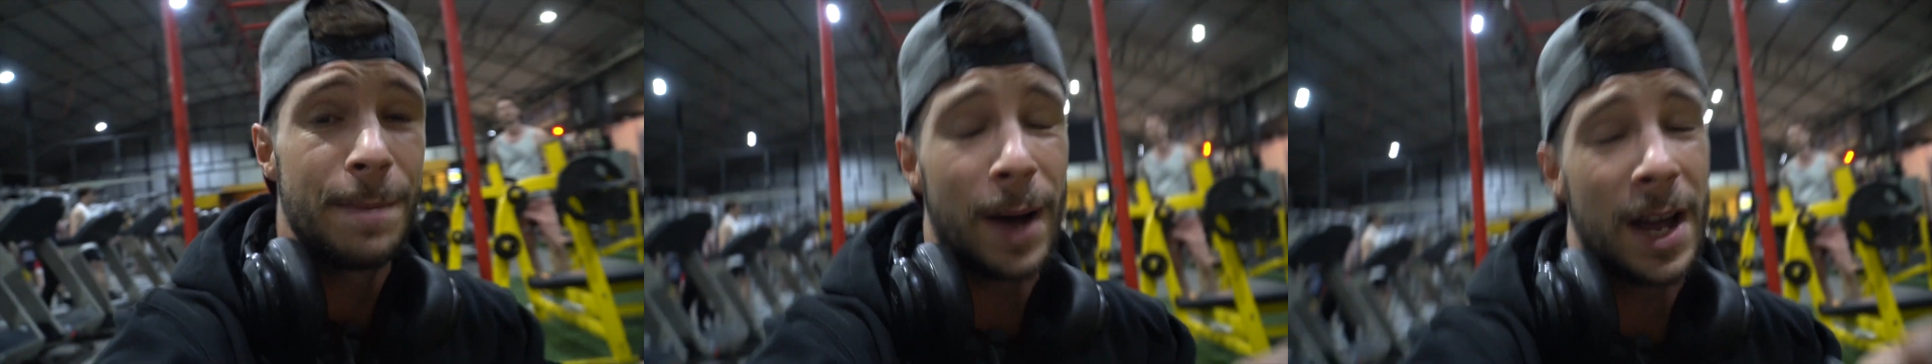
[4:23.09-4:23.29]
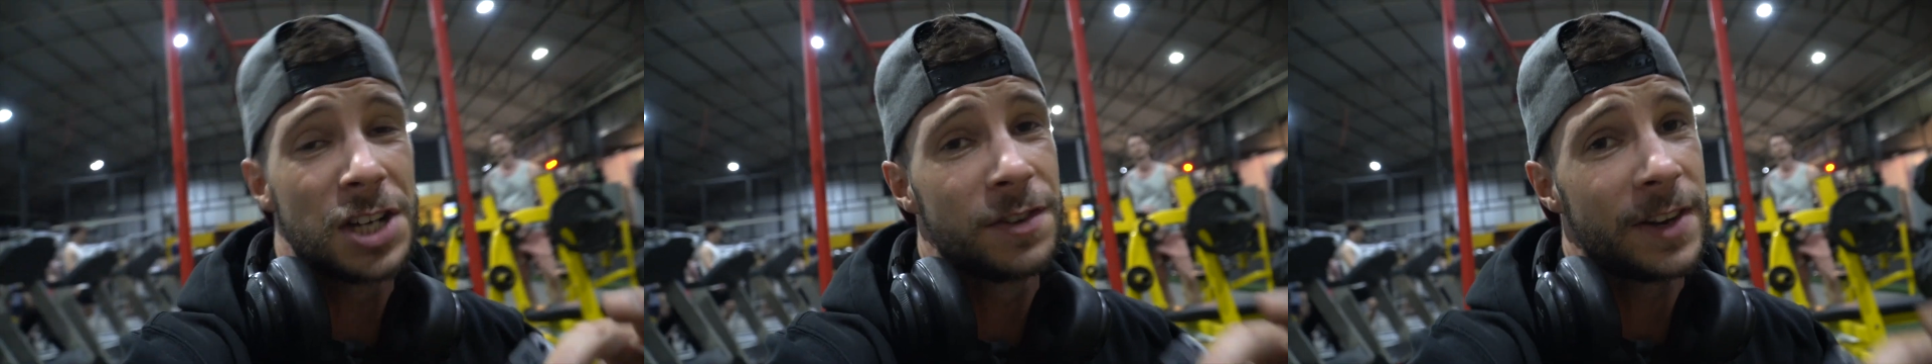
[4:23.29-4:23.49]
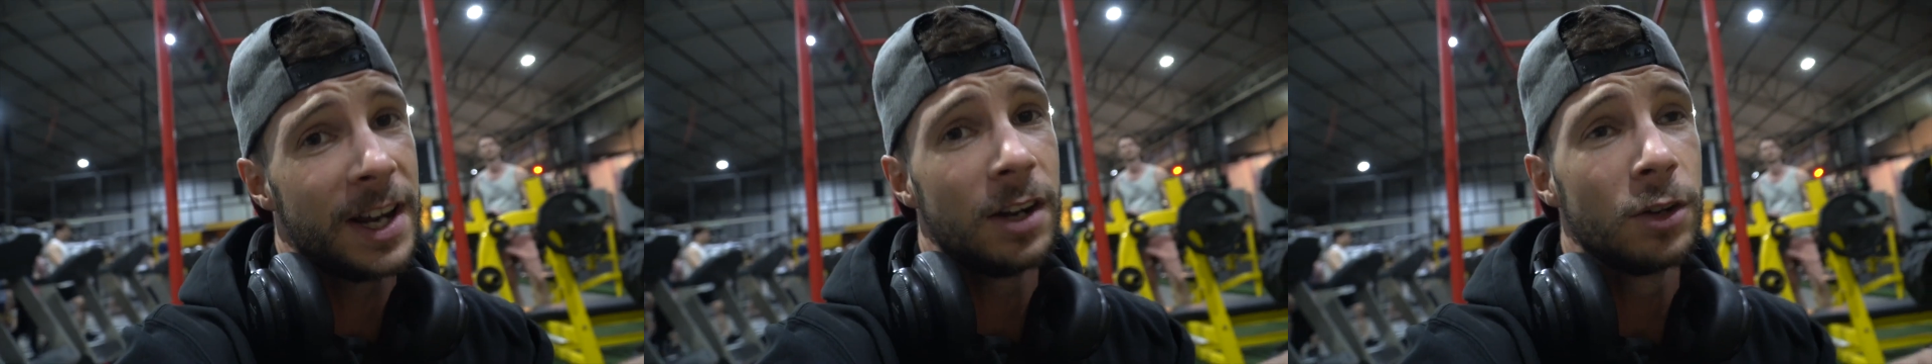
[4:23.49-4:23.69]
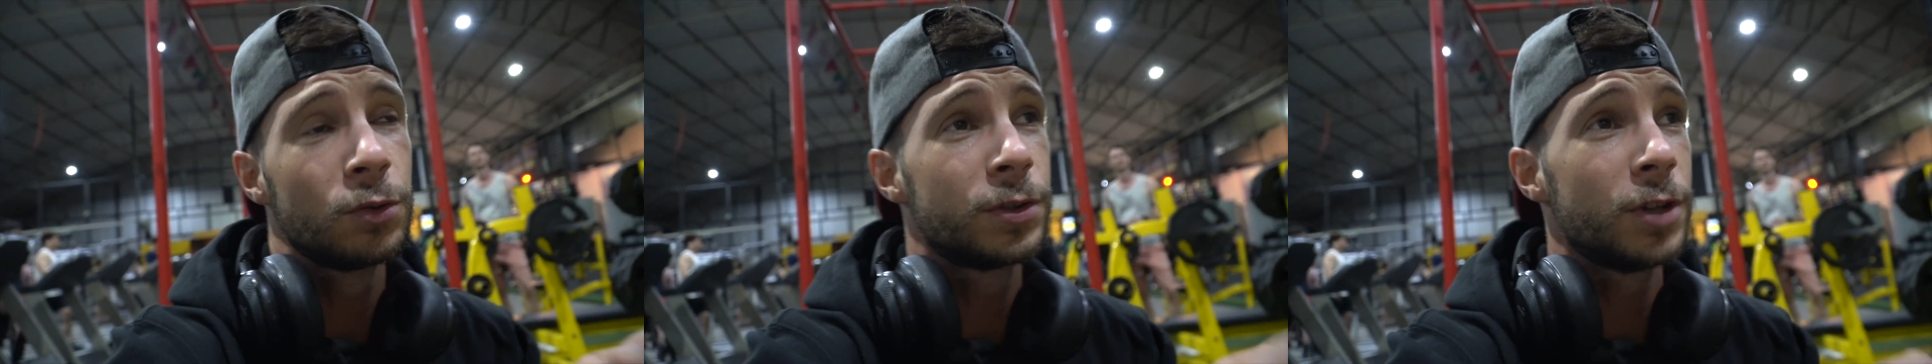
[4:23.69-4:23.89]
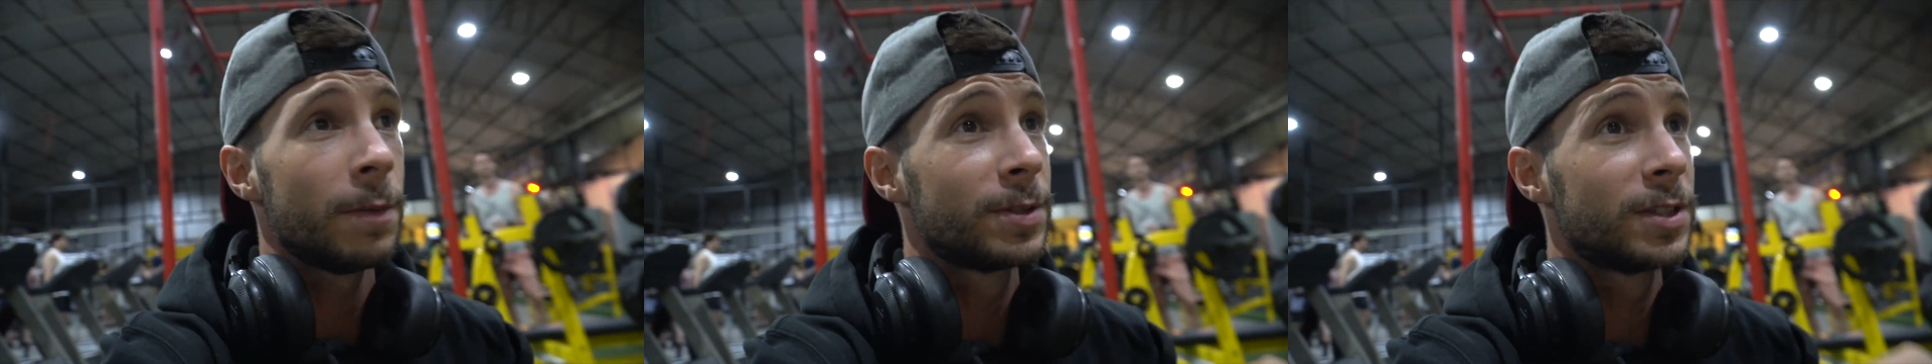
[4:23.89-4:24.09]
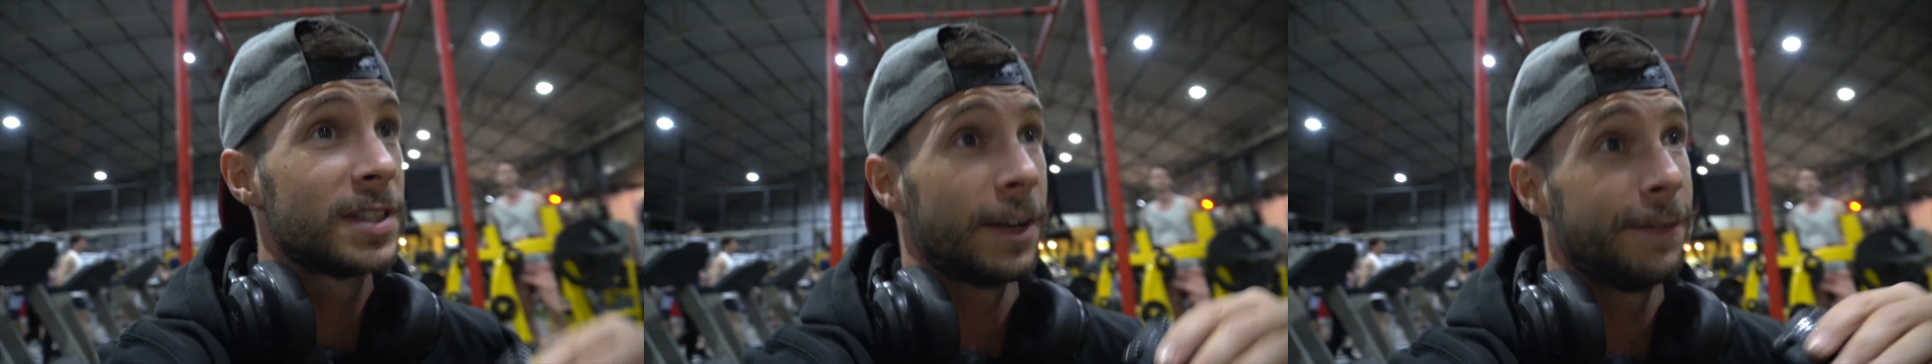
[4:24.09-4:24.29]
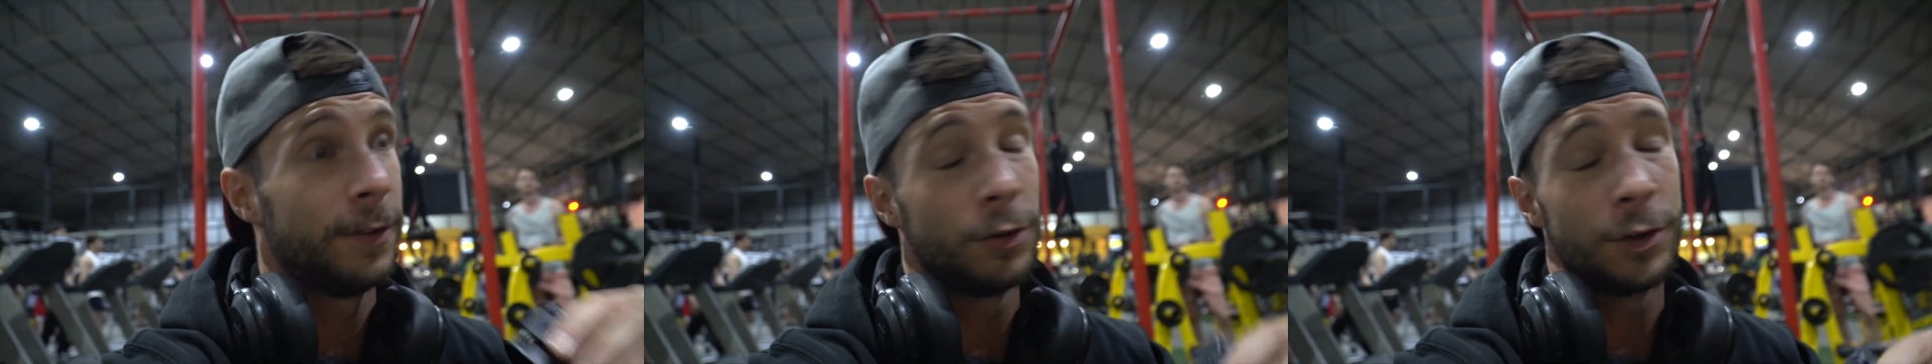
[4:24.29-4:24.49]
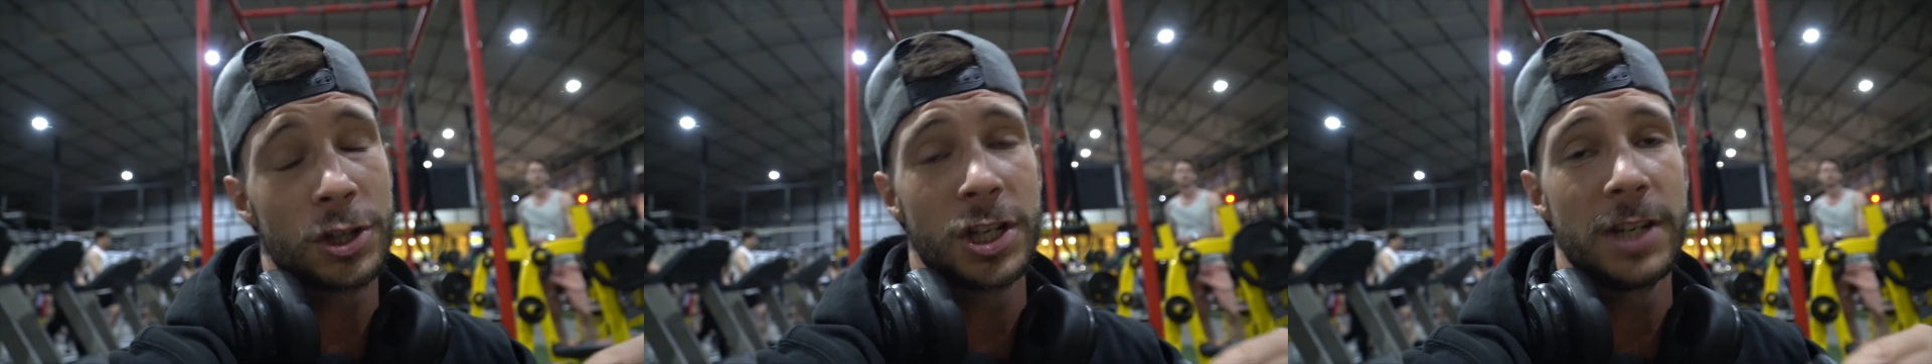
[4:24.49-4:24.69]
Pareil, je vais y aller en douceur parce que ça fait
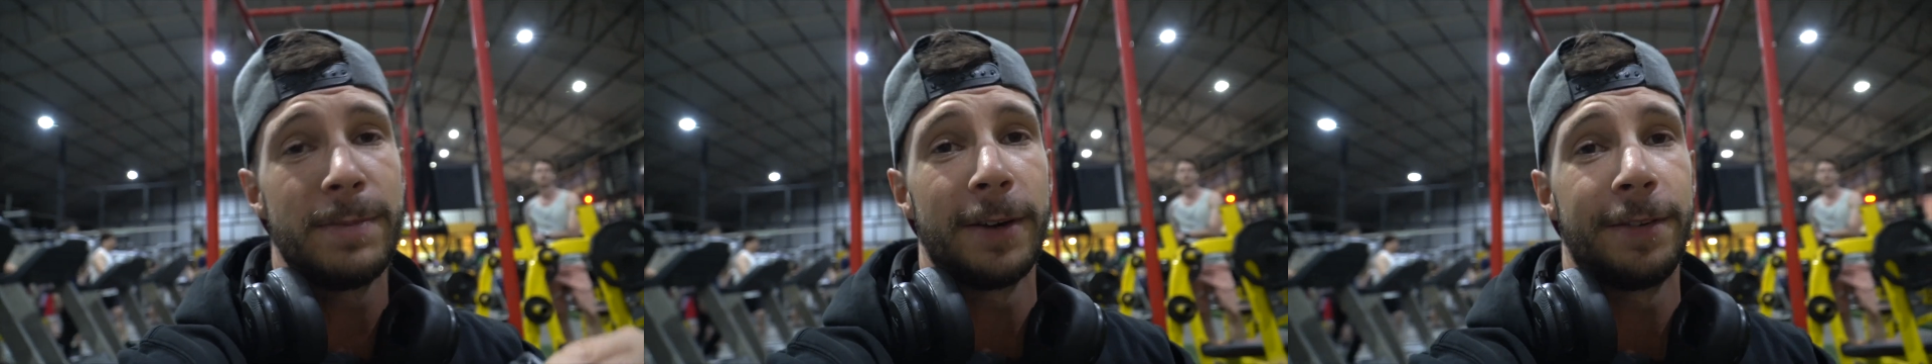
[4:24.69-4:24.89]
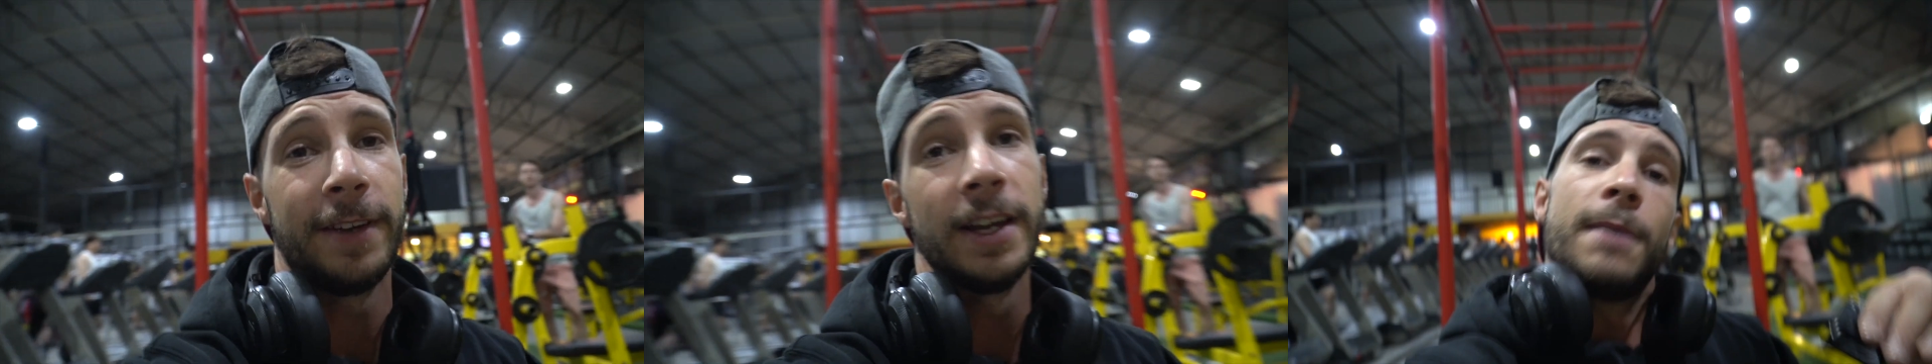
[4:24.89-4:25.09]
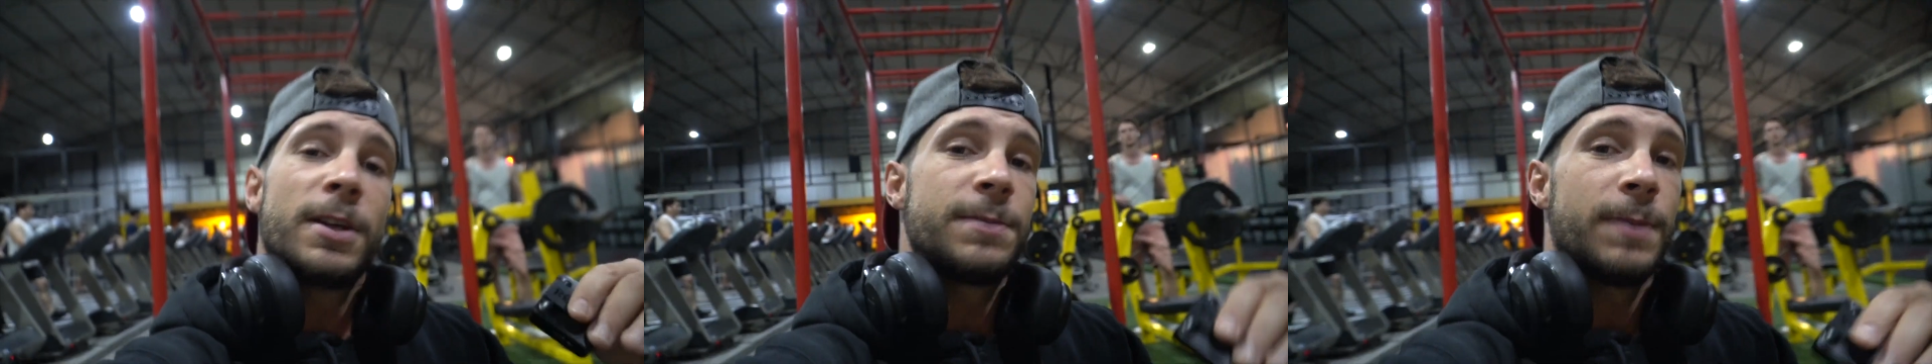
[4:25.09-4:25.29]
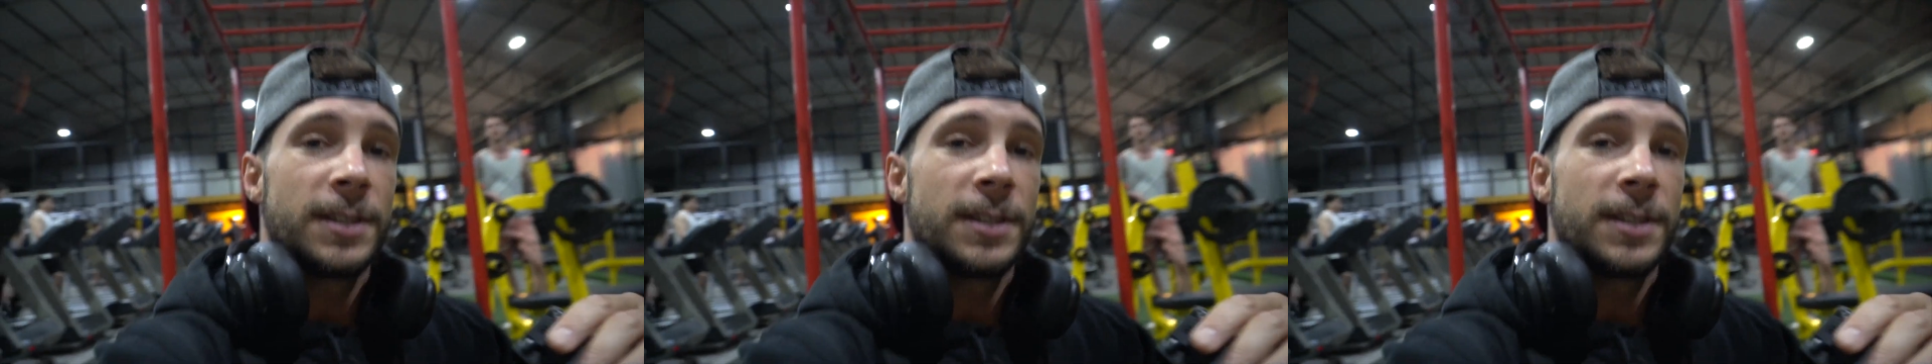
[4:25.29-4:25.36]
longtemps que j'en ai pas fait. Et bah, c'est